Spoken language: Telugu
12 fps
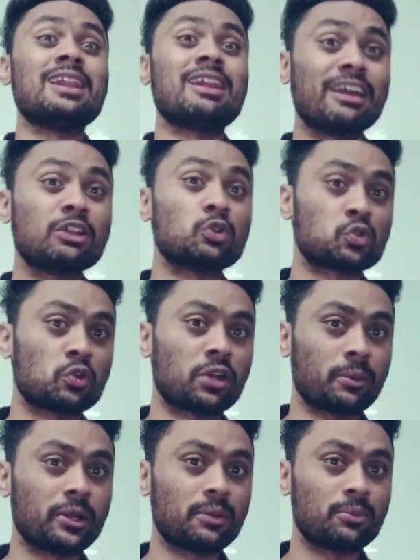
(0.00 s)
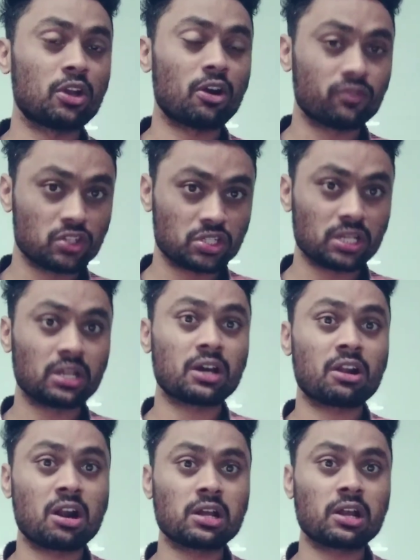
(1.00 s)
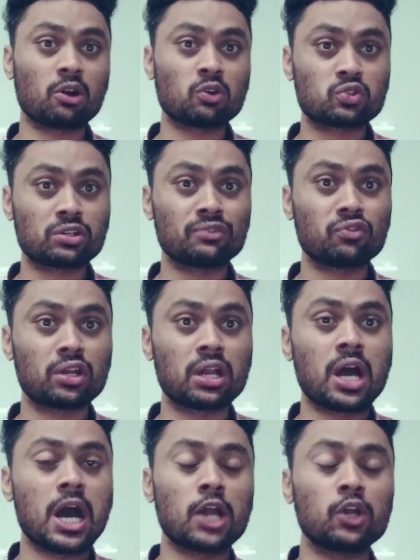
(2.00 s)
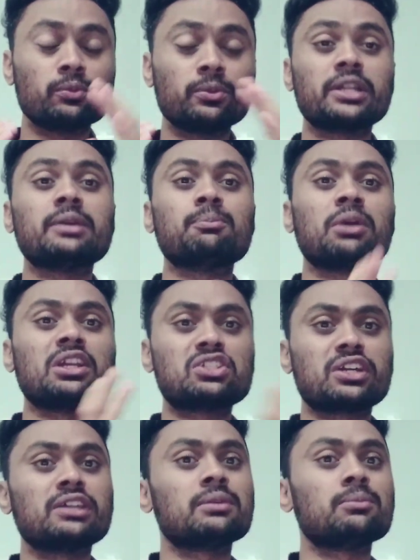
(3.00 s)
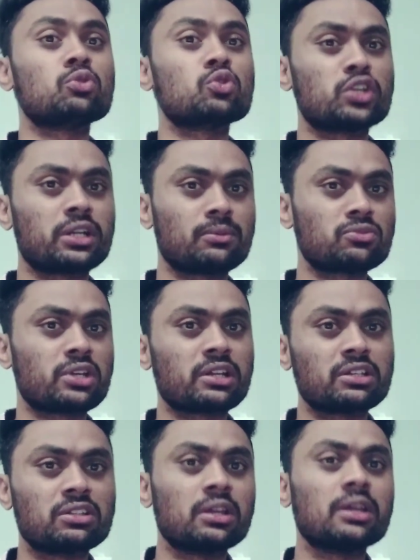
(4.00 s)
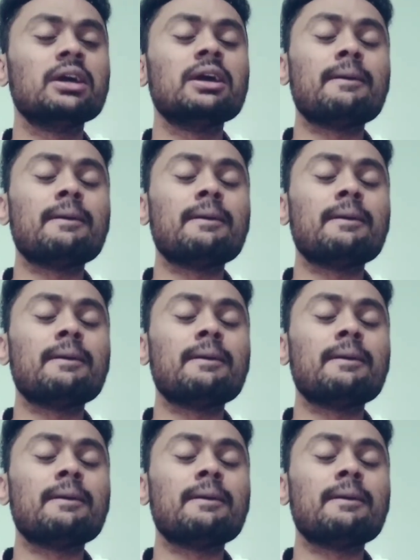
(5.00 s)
లేదు సో డబ్ల్యూడబ్ల్యూ అఫీషియల్గా రాండా రౌజీని వాళ్ళ అల్యూమిని పేజ్కి అయితే మూవ్ చేయడం జరిగింది